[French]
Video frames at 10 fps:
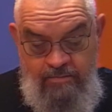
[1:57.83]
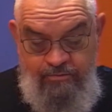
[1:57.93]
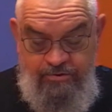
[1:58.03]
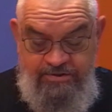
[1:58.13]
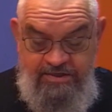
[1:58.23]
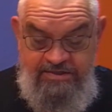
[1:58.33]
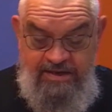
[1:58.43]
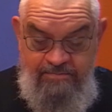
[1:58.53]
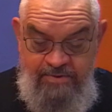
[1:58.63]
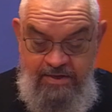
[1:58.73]
Pour ses
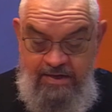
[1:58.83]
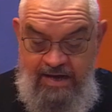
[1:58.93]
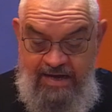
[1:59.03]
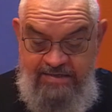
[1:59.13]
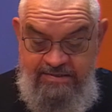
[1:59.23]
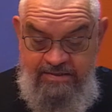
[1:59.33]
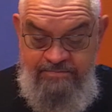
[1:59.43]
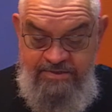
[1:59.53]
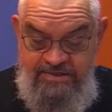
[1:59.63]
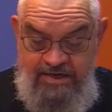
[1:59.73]
amis, grâce et
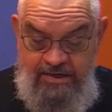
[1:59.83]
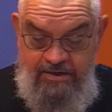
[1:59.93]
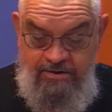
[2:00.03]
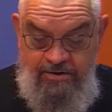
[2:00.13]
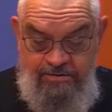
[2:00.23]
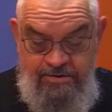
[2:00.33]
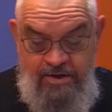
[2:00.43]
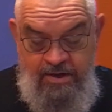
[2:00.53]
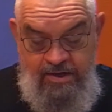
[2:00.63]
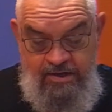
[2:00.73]
miséricorde,
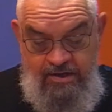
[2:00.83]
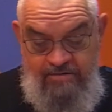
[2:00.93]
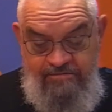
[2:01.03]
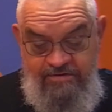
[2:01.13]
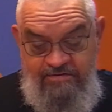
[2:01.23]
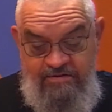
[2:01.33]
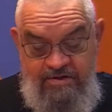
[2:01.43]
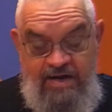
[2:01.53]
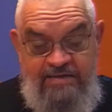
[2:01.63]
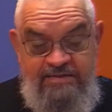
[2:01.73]
il
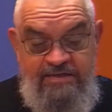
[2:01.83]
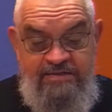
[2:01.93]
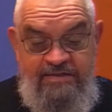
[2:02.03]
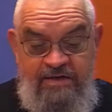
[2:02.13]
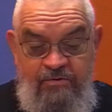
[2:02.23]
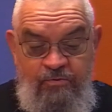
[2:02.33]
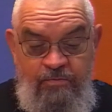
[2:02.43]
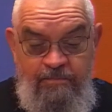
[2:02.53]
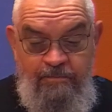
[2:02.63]
visitera ses élus.